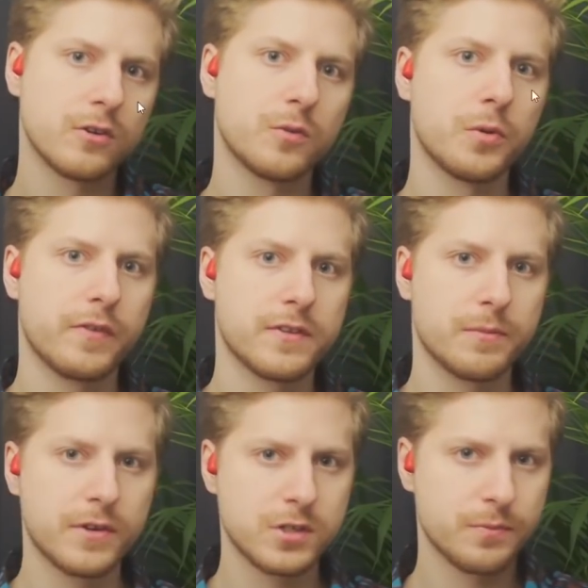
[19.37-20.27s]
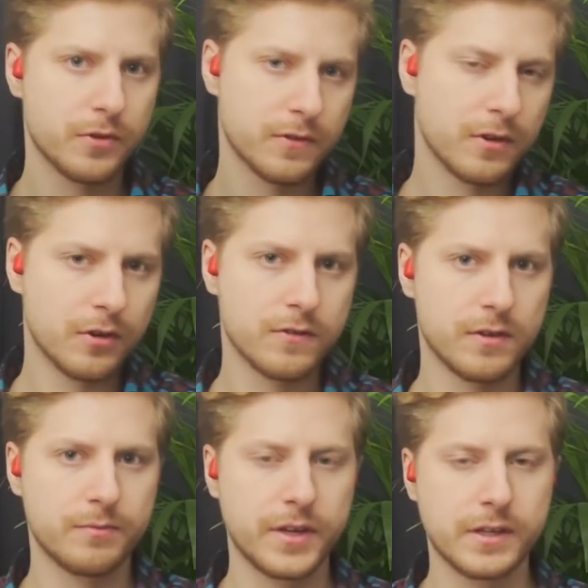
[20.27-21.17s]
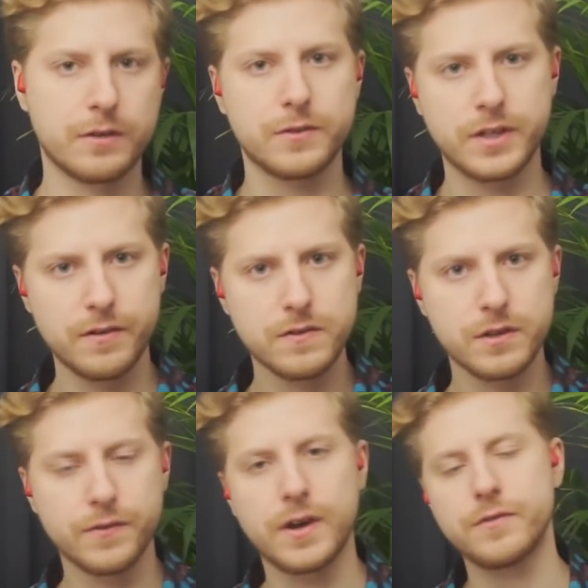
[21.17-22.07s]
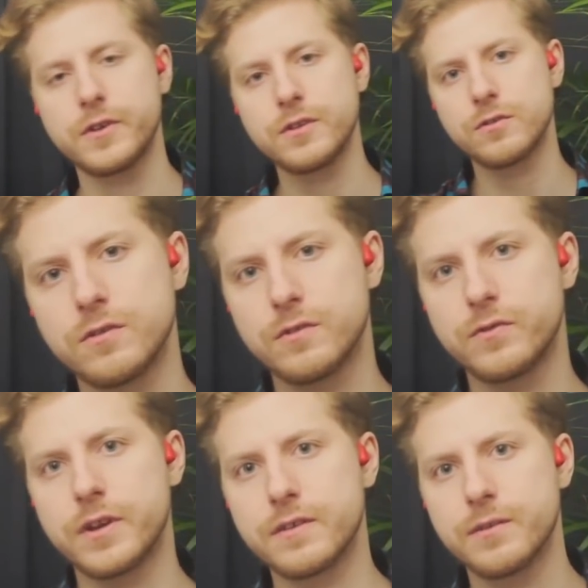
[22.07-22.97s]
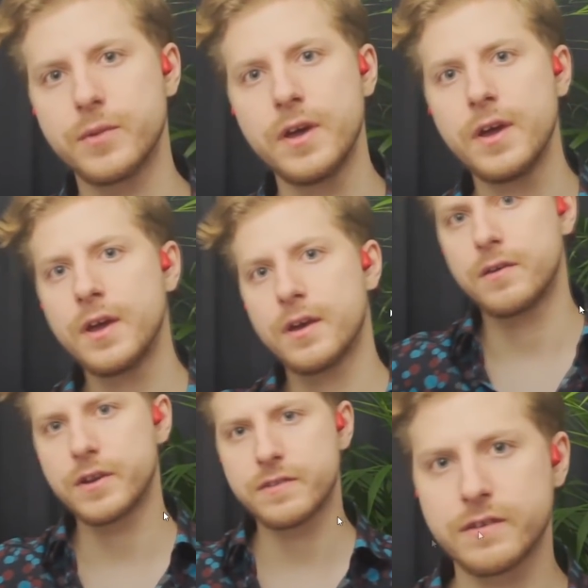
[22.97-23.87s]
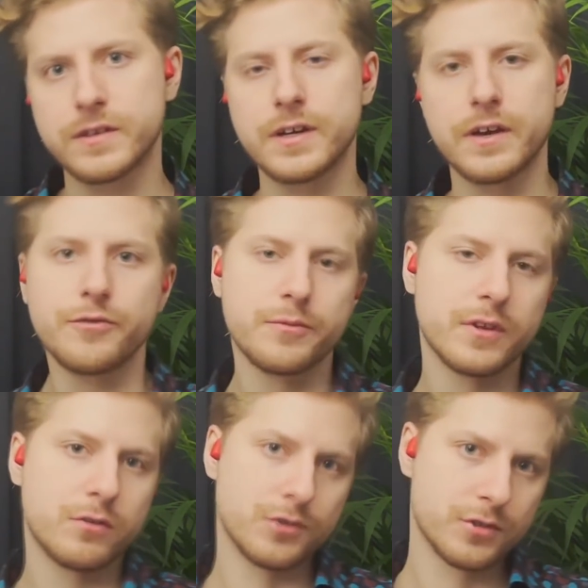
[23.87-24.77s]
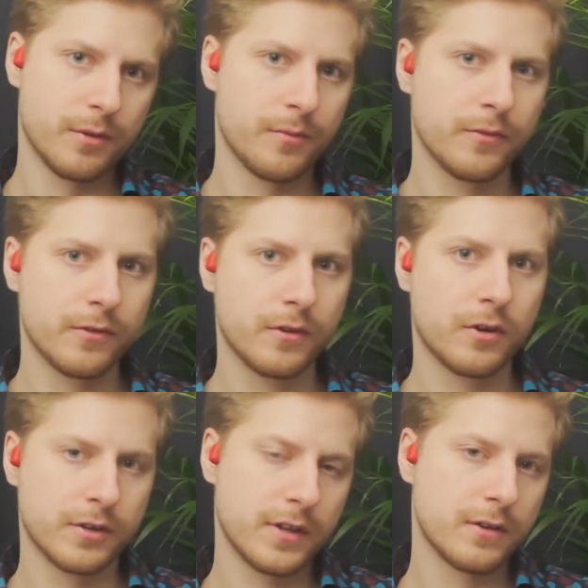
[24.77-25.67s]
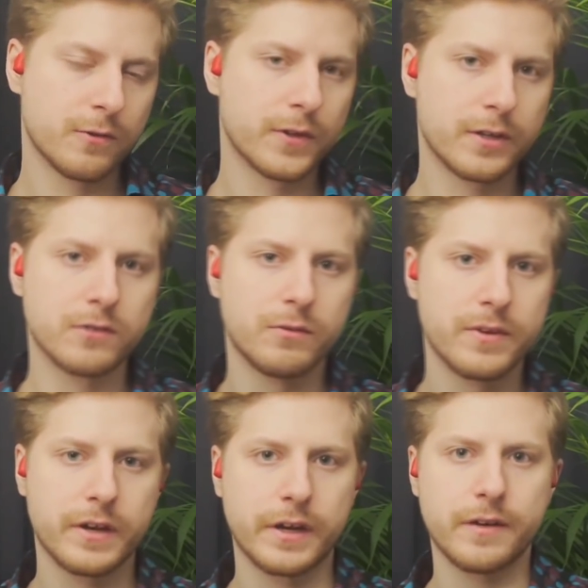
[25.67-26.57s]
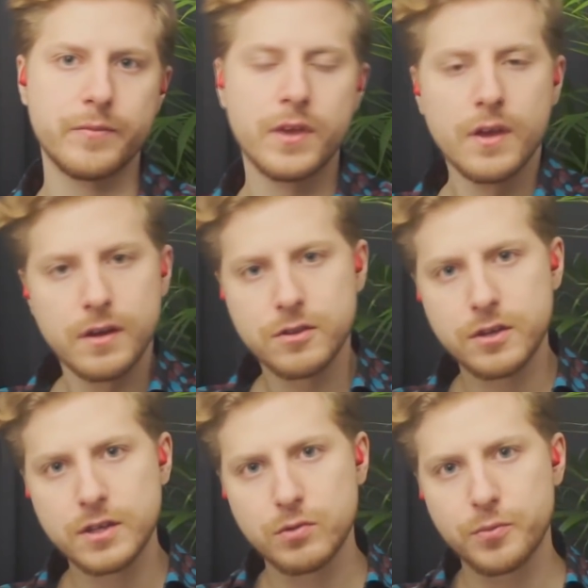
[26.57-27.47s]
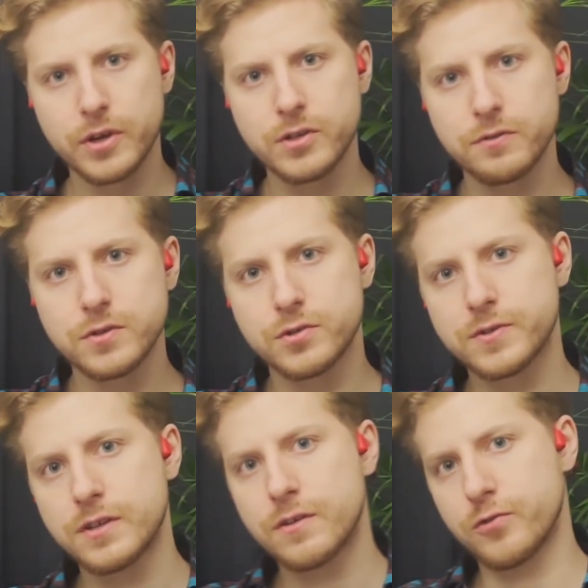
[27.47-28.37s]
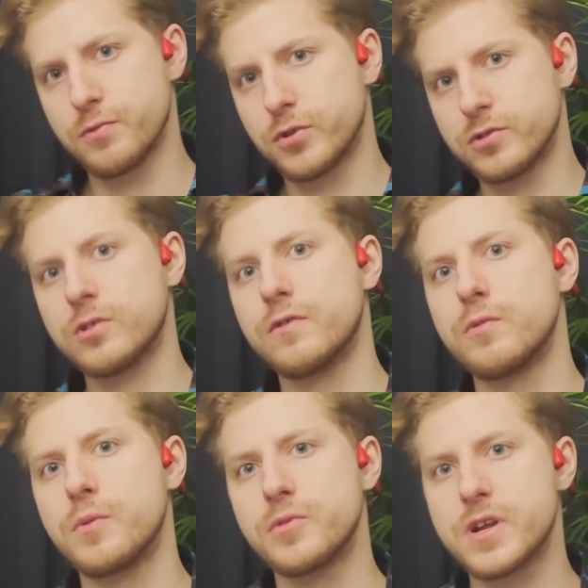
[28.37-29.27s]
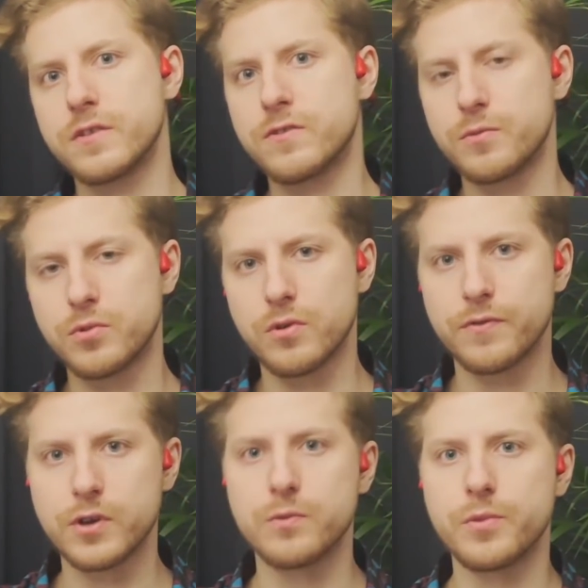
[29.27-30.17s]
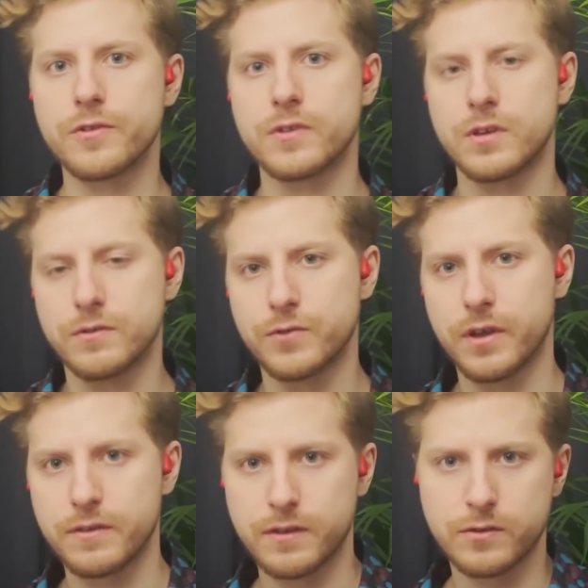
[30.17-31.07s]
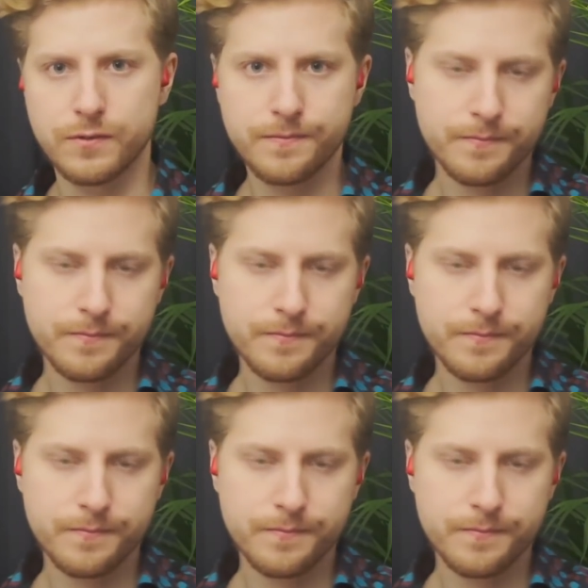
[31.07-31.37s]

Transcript: roku prowadzę pierwszy polski hosting Minecraft Craftsurf, a w 2012 wraz z SKKF-em założyłem oryginalną kwadratową masakrę. Dzięki temu projektowi już wtedy swoją początkową popularność zdobyło wielu polskich influencerów.